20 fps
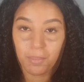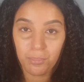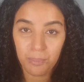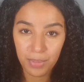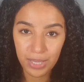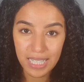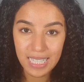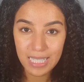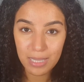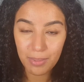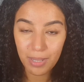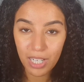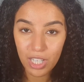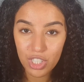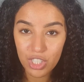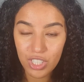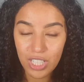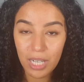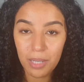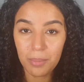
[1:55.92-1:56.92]
بالنسبه
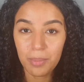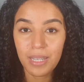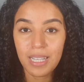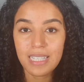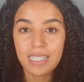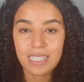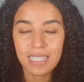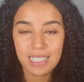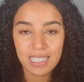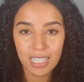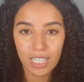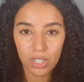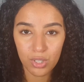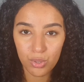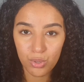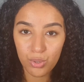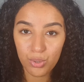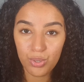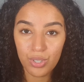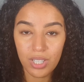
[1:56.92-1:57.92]
للقشره البنات
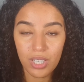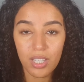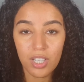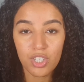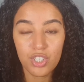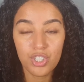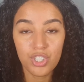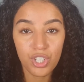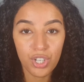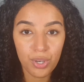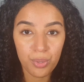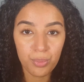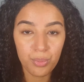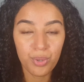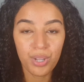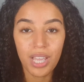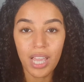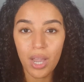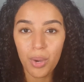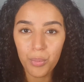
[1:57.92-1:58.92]
تقدروا آه،
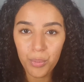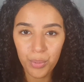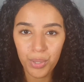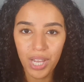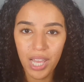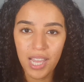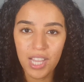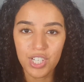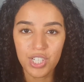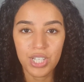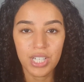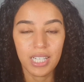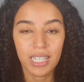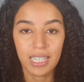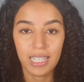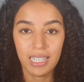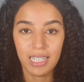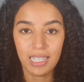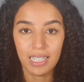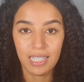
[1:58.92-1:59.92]
تجربوا كاول حاجه
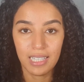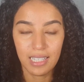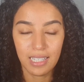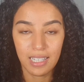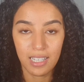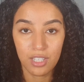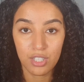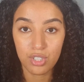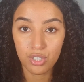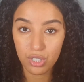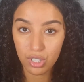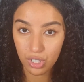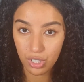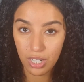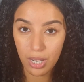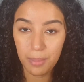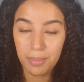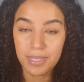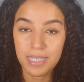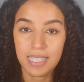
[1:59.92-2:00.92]

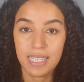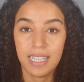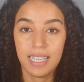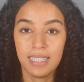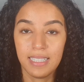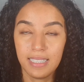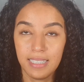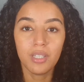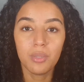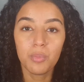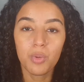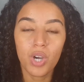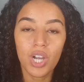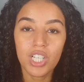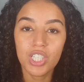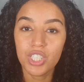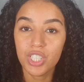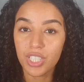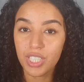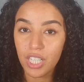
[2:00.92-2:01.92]
السكرابس يعني
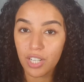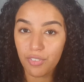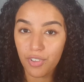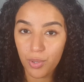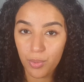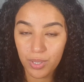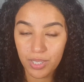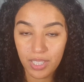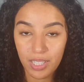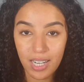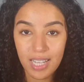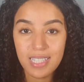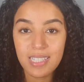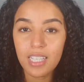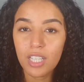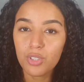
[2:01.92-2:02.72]
المقشر ديال فروه الراس